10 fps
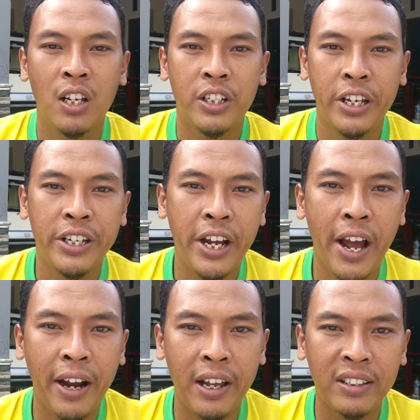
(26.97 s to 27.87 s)

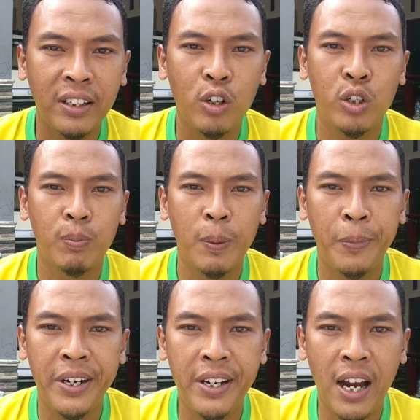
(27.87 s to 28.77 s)
sehingga akan terus
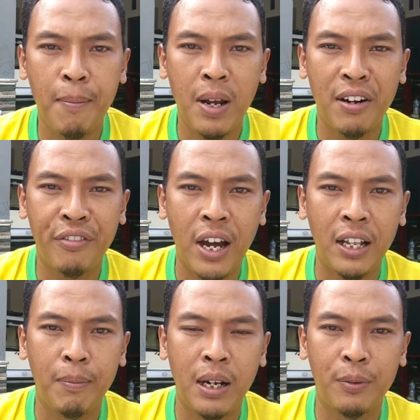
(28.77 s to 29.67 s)
memberikan
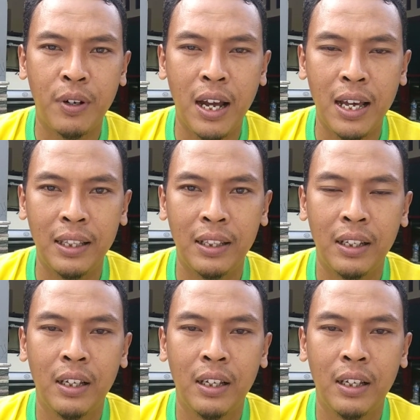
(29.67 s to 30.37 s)
manfaat-manfaat